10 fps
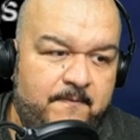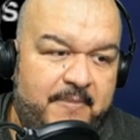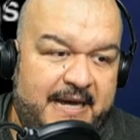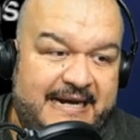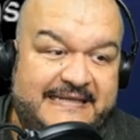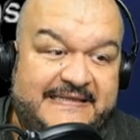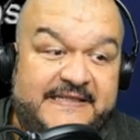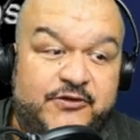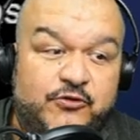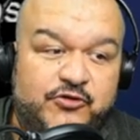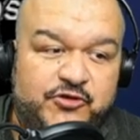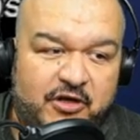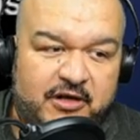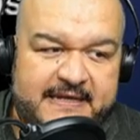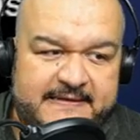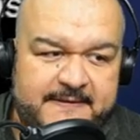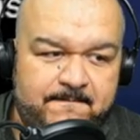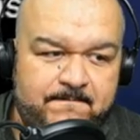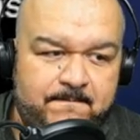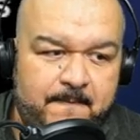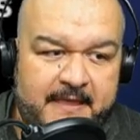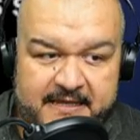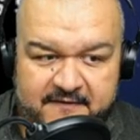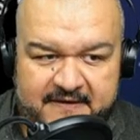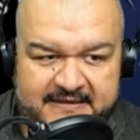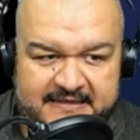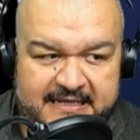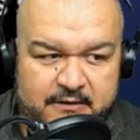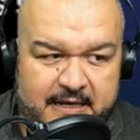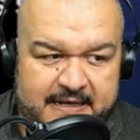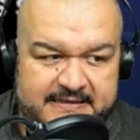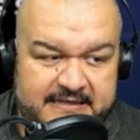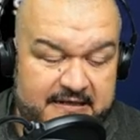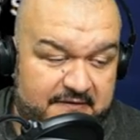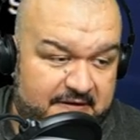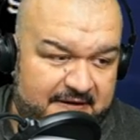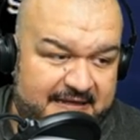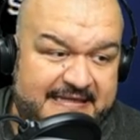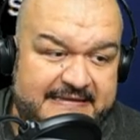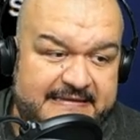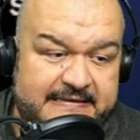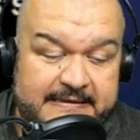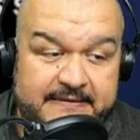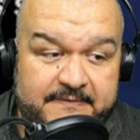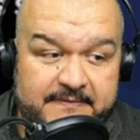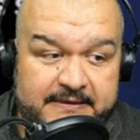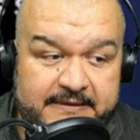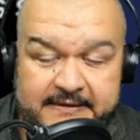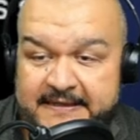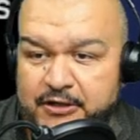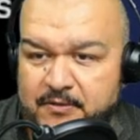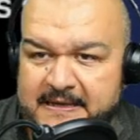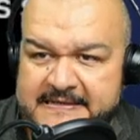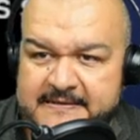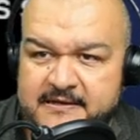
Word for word: para las instrucciones en diferentes lenguajes, en, diferentes eh, idiomas,